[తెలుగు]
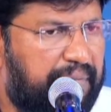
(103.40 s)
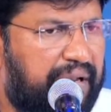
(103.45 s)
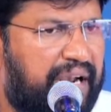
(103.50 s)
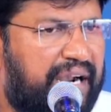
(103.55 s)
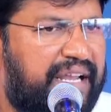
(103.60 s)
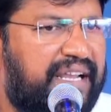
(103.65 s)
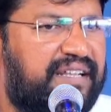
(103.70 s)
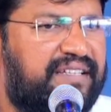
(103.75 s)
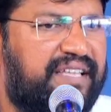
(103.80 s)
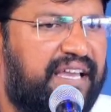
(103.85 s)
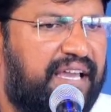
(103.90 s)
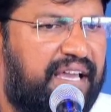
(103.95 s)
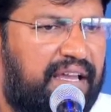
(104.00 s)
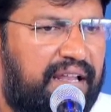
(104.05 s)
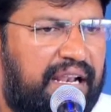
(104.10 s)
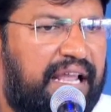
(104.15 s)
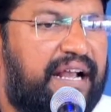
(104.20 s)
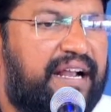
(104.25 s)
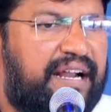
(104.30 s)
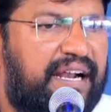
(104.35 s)
మిమ్మల్ని అడిగితే
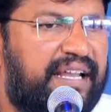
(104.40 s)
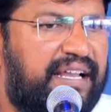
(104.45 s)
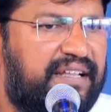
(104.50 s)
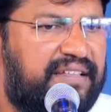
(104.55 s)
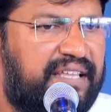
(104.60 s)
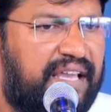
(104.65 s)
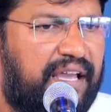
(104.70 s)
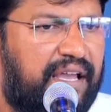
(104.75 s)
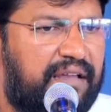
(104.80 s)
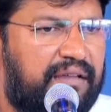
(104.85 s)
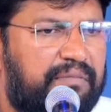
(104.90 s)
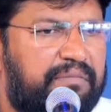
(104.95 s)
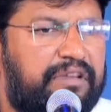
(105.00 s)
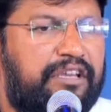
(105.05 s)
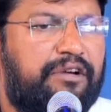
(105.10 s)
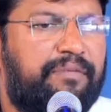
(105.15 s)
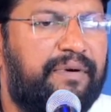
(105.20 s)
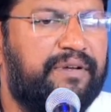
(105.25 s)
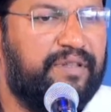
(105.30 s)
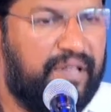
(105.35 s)
లెక్క అడిగితే
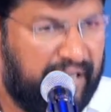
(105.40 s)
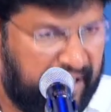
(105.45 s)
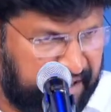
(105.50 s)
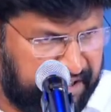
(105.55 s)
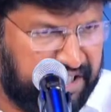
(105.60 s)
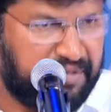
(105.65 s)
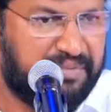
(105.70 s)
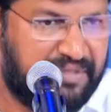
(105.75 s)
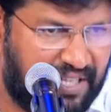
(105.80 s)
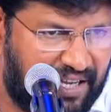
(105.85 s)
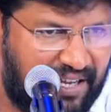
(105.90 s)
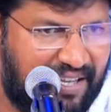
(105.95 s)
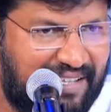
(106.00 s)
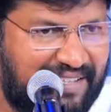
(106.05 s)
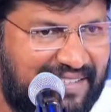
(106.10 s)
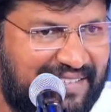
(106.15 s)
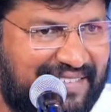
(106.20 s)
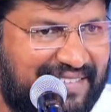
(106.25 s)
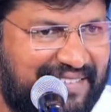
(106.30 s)
మీకు బదులు నేను చెబుతా